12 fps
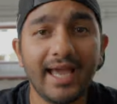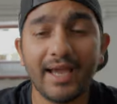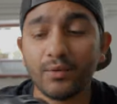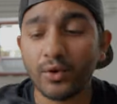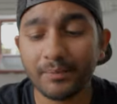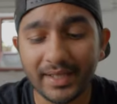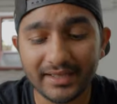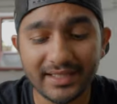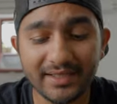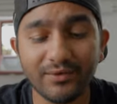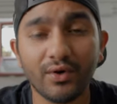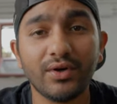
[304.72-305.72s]
è un
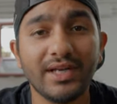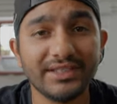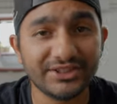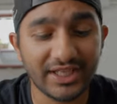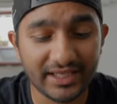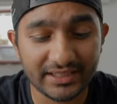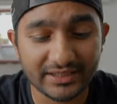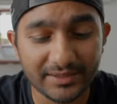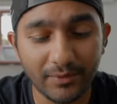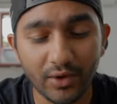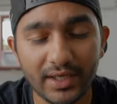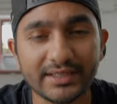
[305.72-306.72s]
obiettivo
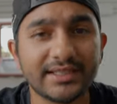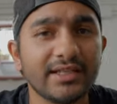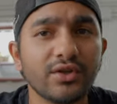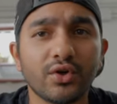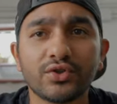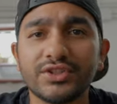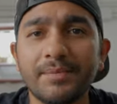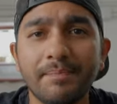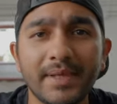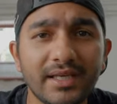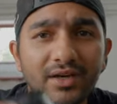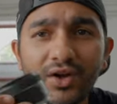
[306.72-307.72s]
leggerissimo essendo così
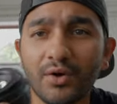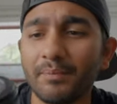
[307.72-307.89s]
piccolo